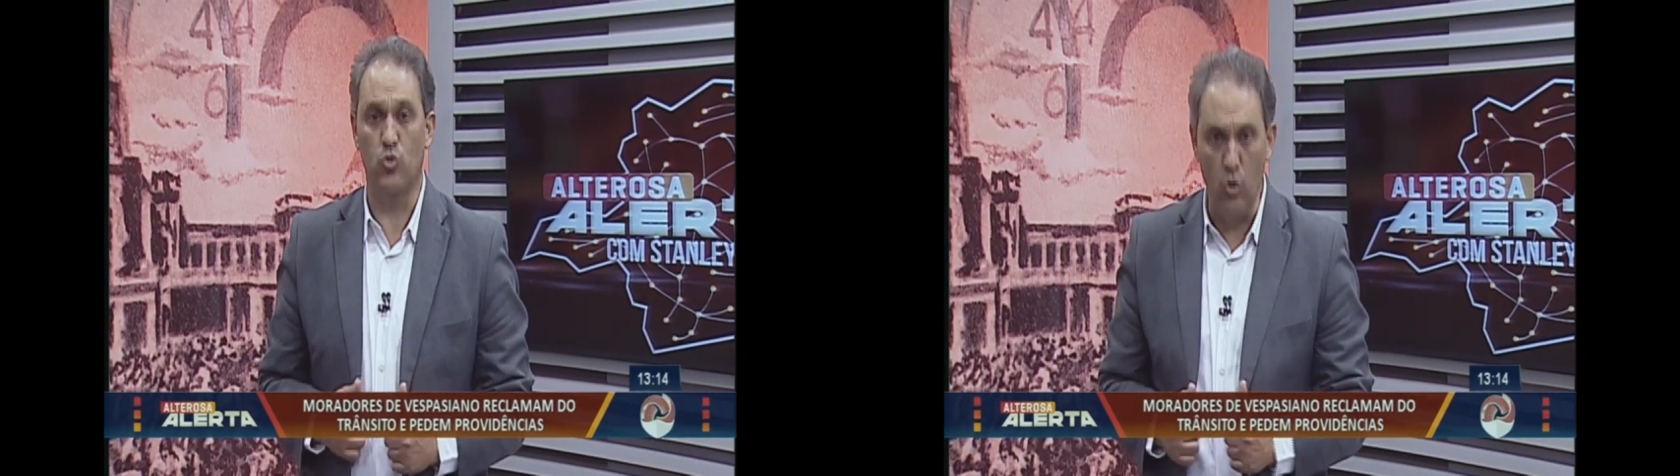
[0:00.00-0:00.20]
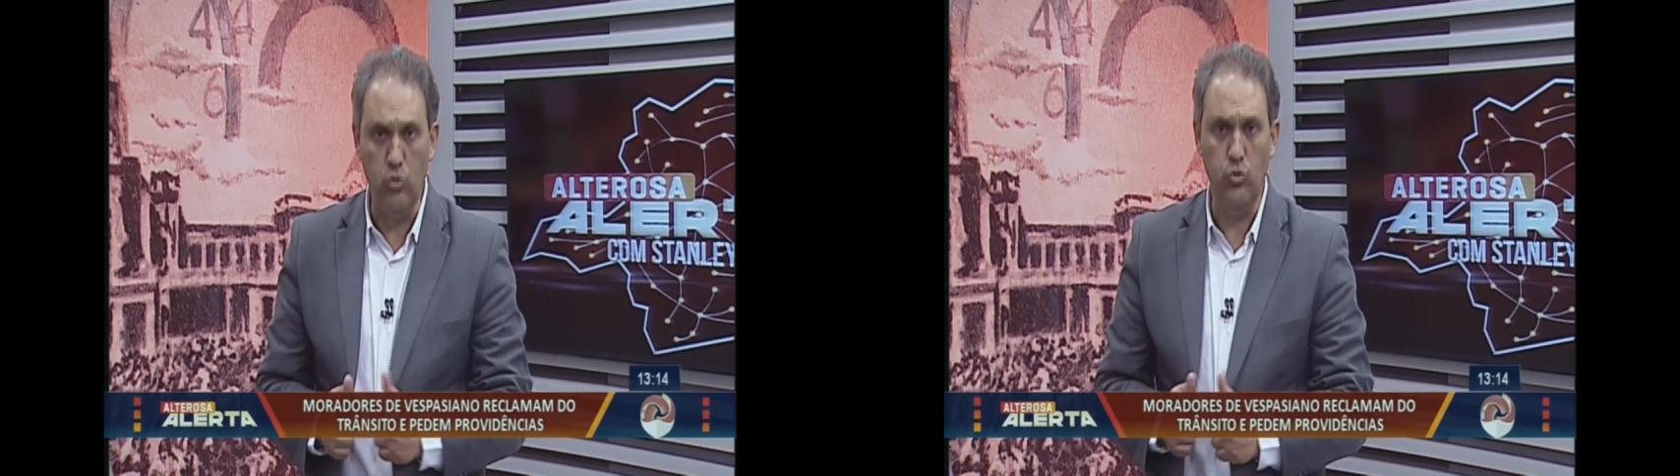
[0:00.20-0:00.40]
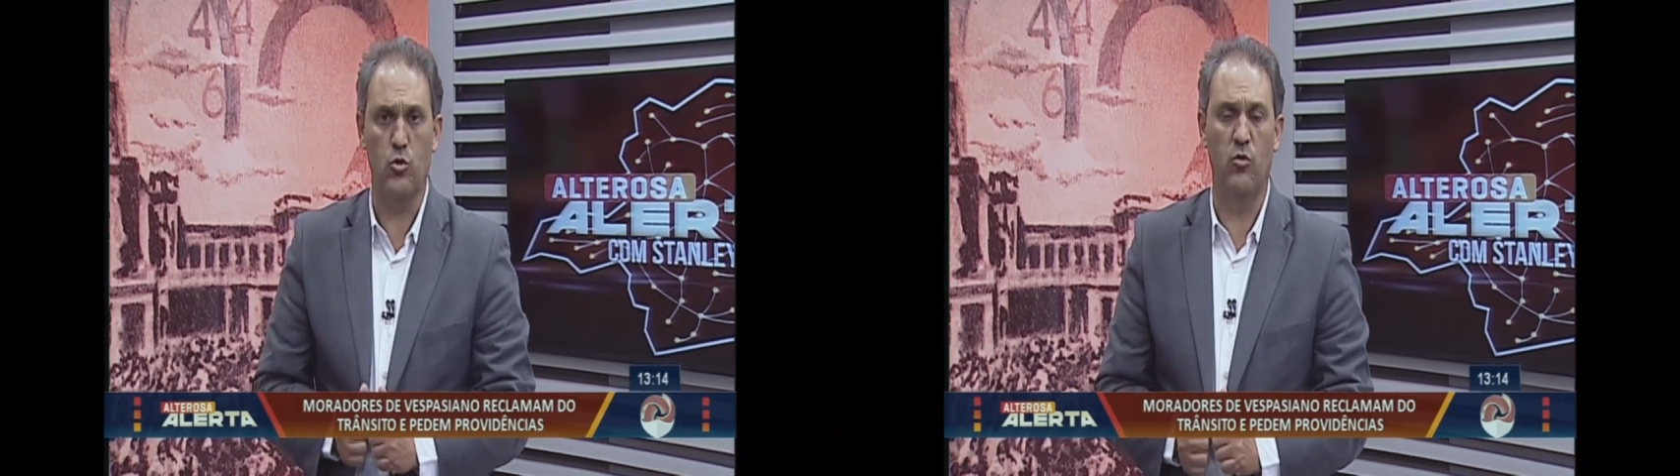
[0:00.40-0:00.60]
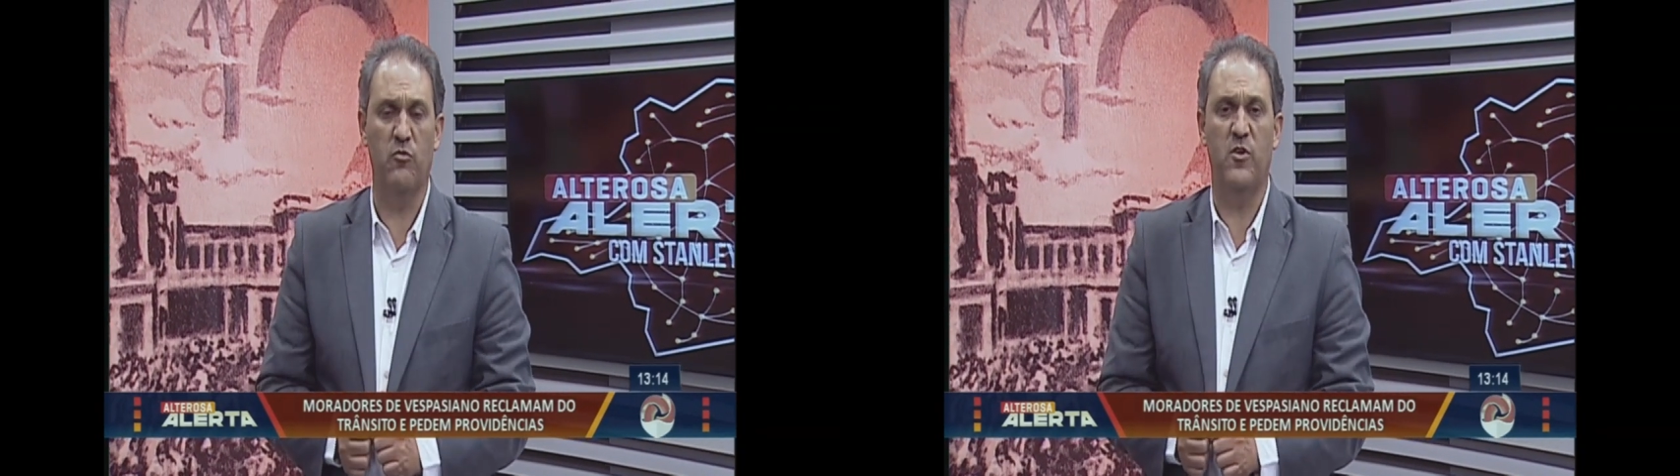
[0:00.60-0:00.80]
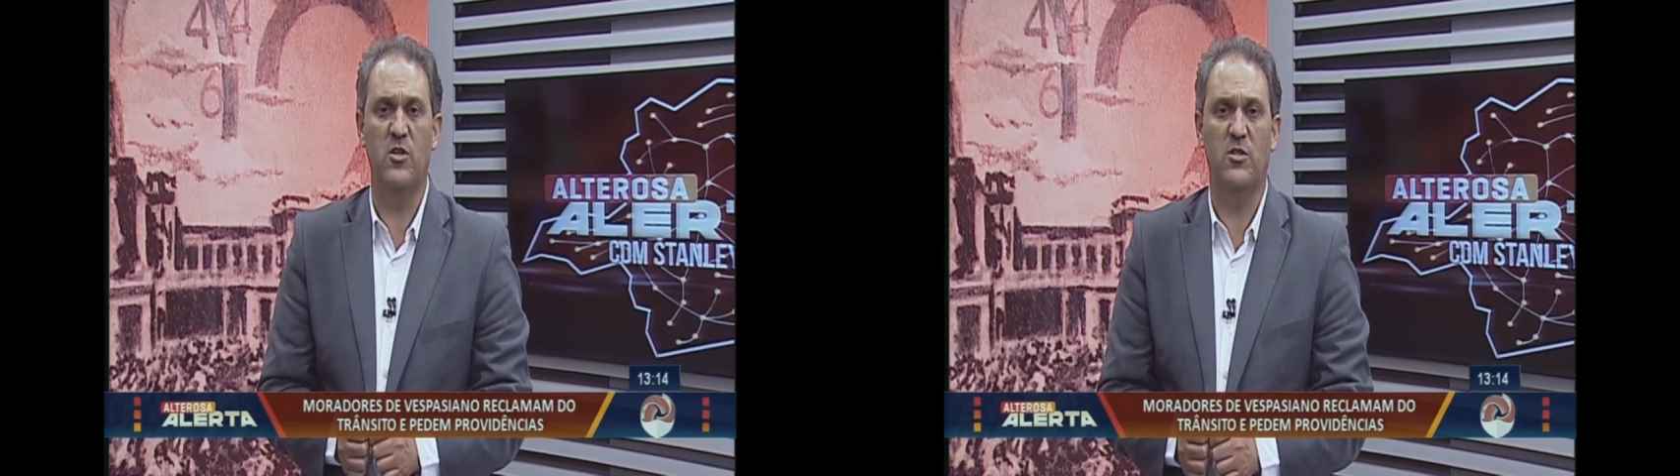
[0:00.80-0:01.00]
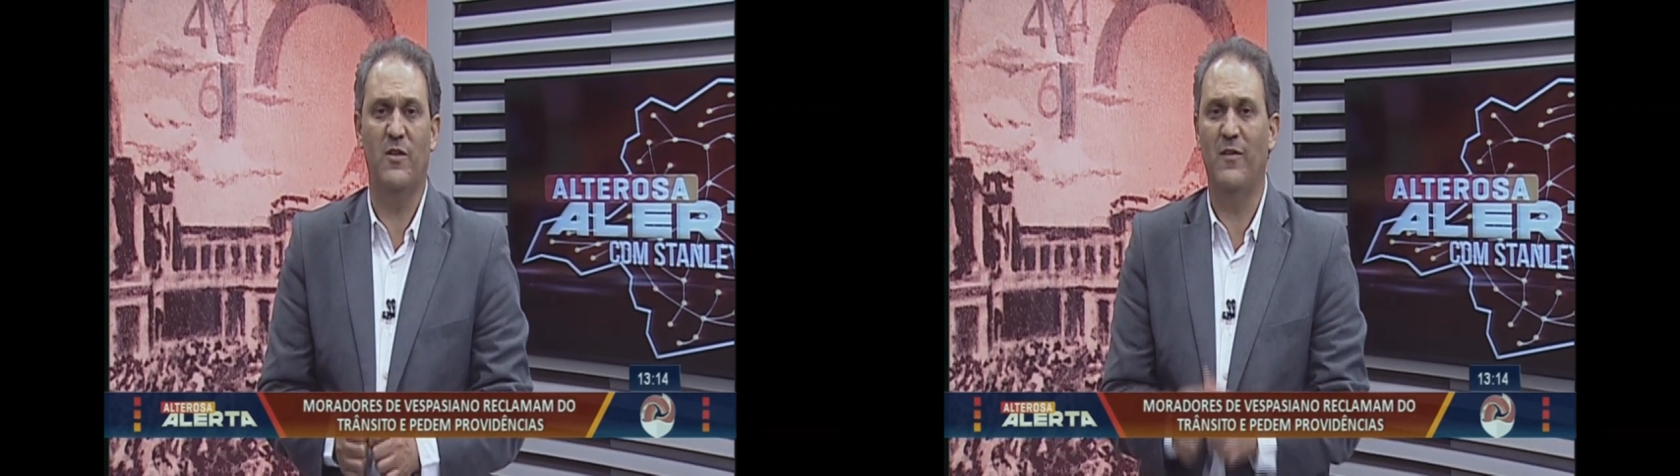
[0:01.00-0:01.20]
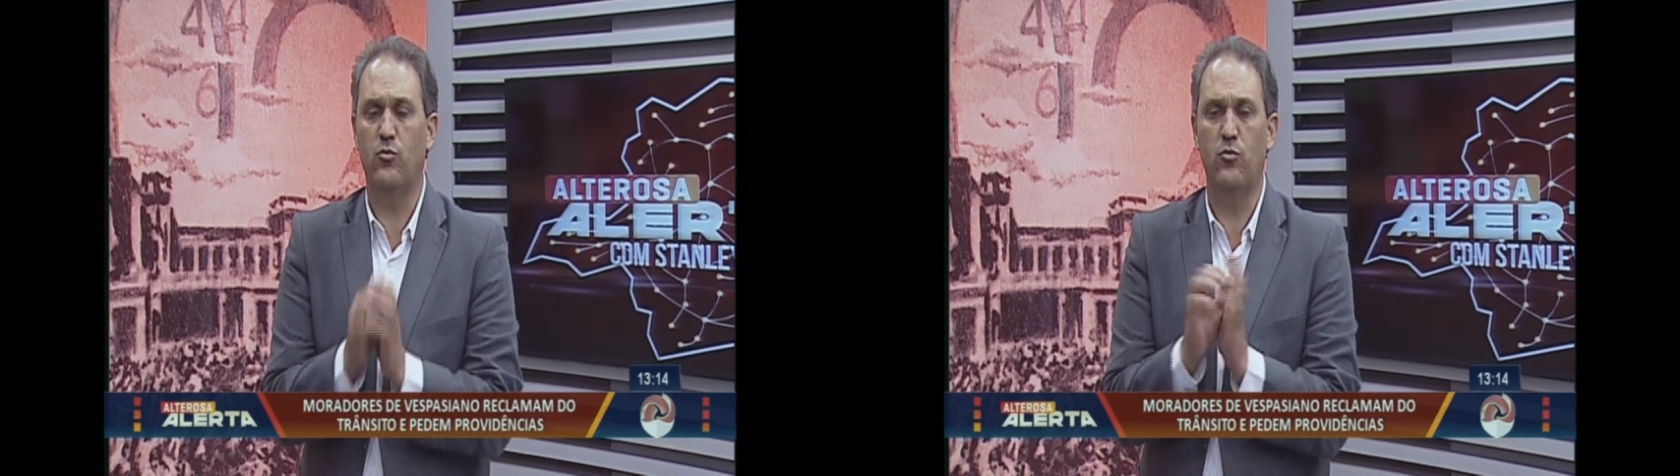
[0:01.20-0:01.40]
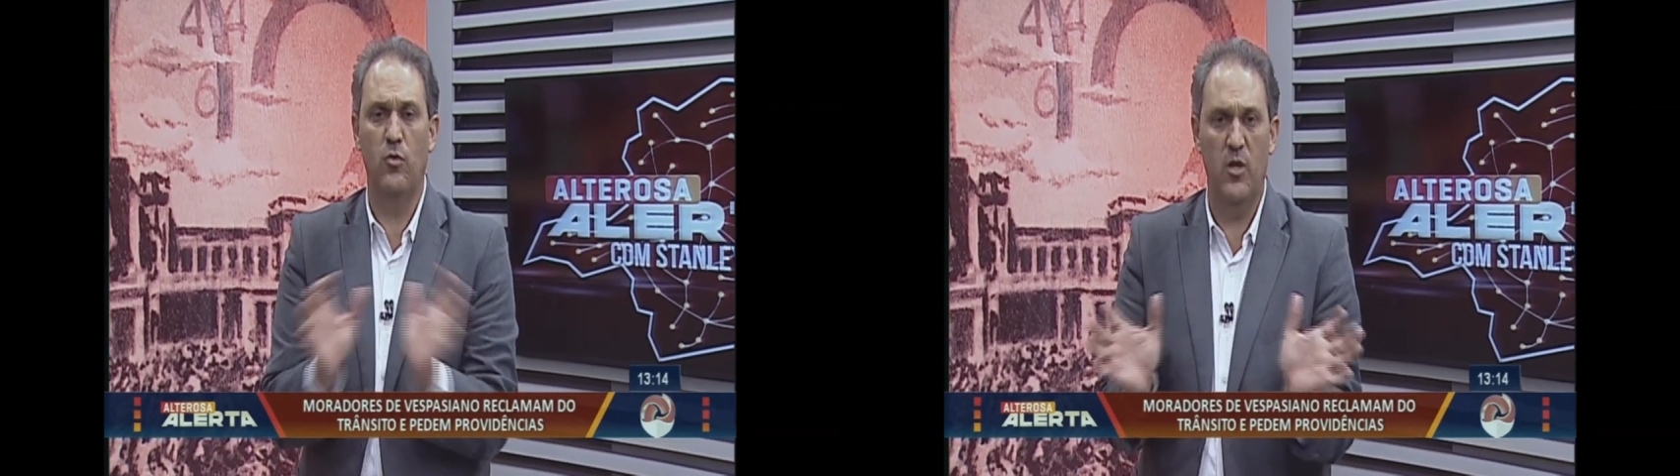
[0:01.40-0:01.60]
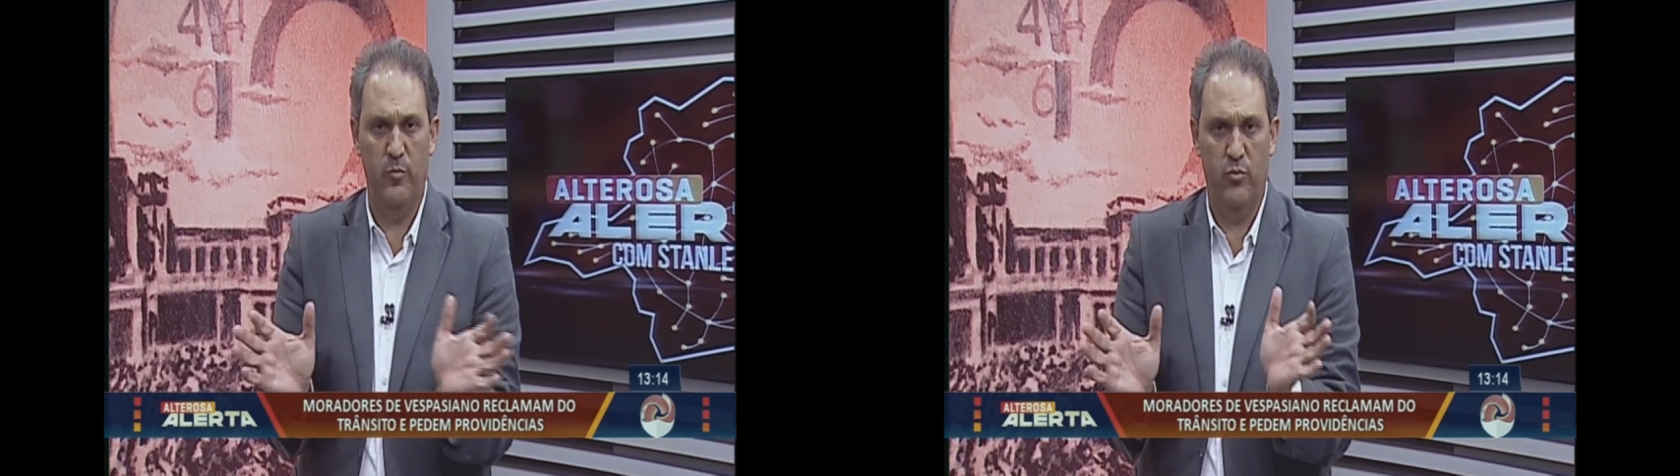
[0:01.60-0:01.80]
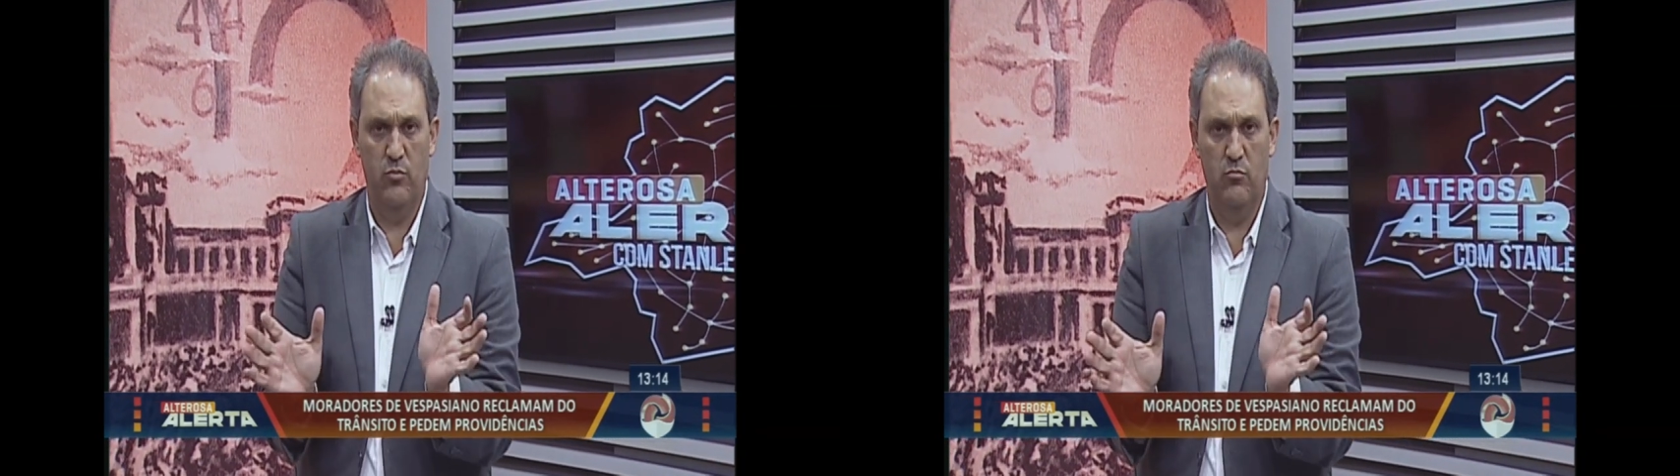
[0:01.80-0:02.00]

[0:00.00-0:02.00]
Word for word: surto de Covid, estava tudo limpo,